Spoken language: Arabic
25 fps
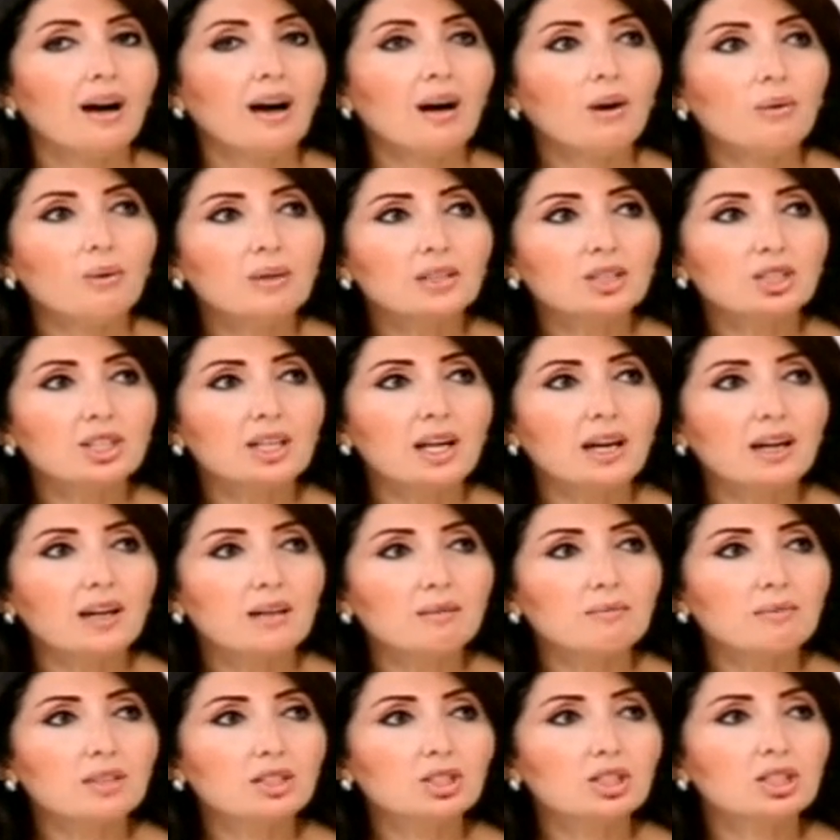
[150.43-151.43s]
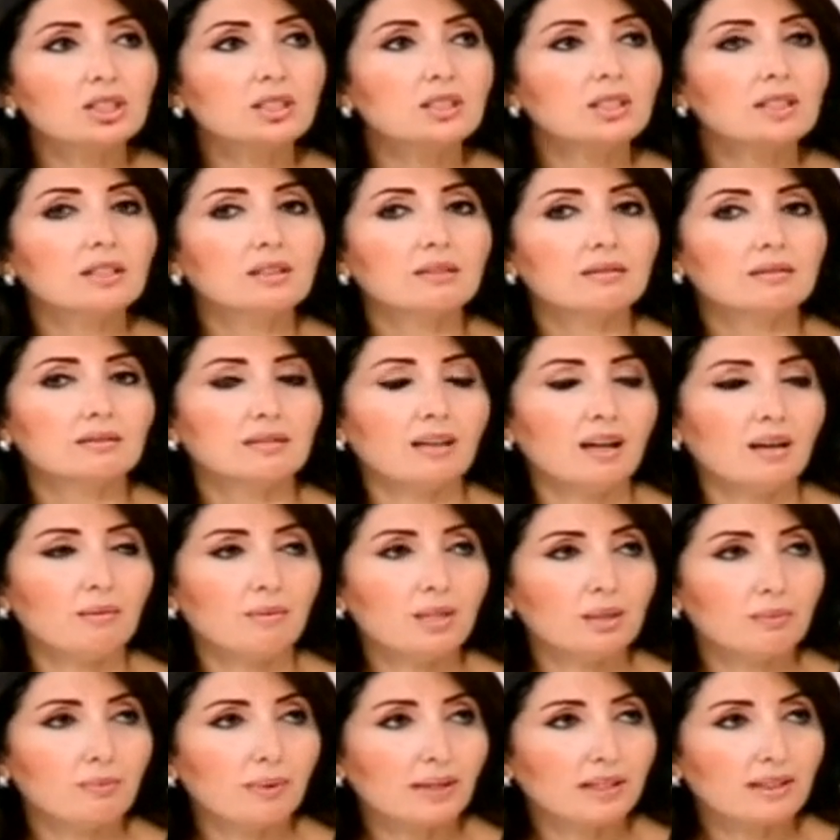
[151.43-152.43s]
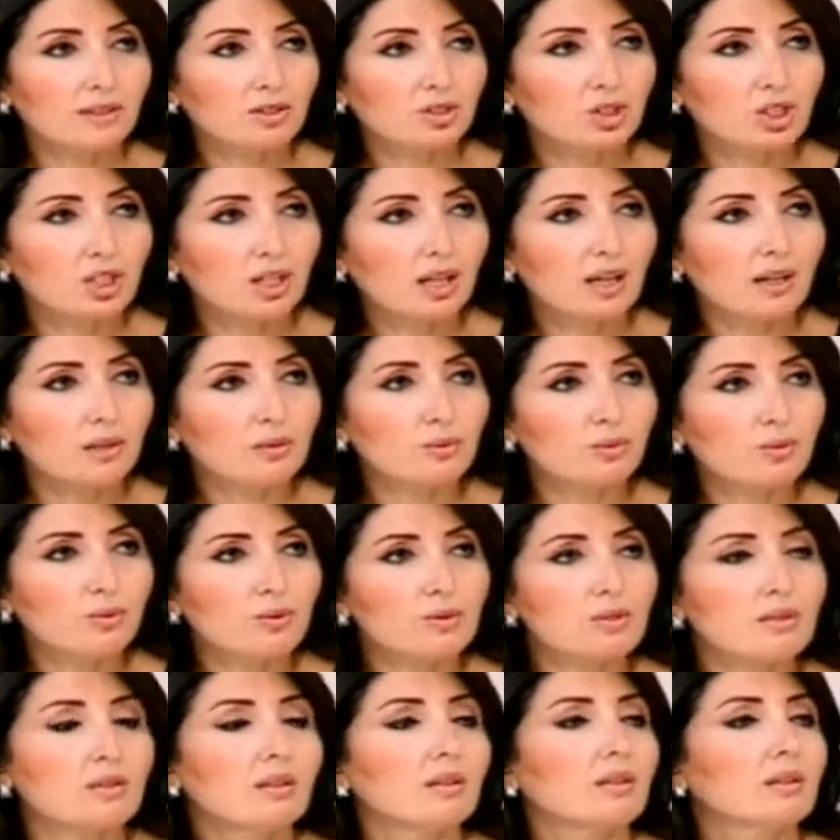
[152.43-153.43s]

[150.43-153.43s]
اول شيء اهم شيء تعمل باكج العروس